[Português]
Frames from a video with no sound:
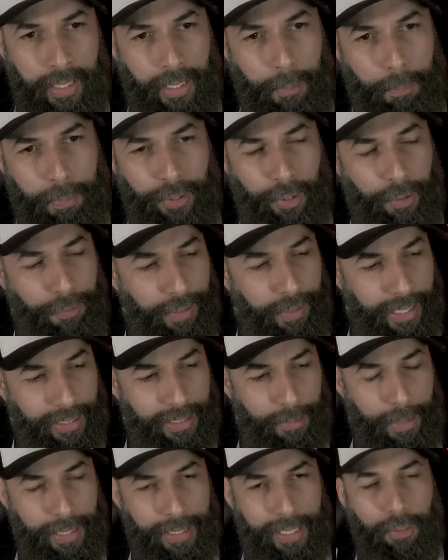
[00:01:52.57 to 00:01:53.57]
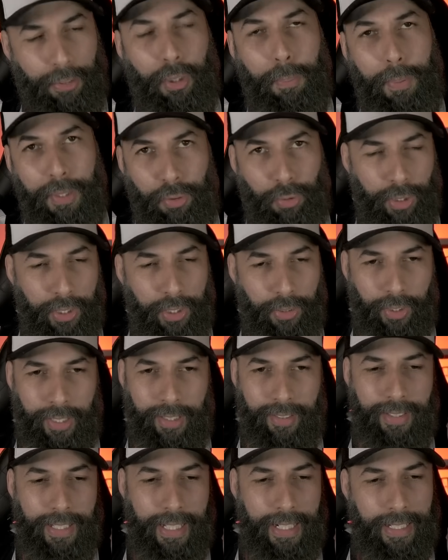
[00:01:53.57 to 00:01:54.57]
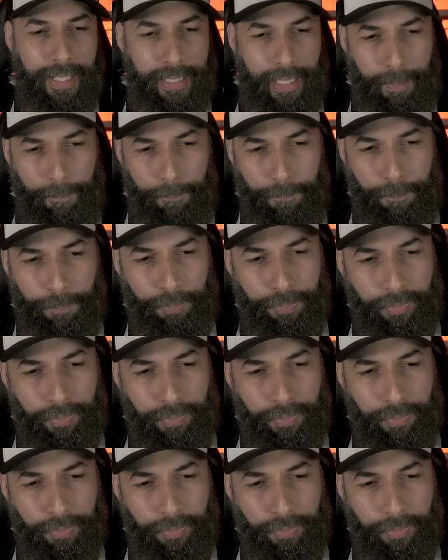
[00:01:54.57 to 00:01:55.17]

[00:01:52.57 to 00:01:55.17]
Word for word: E preciso falar também das substituições dele, tá?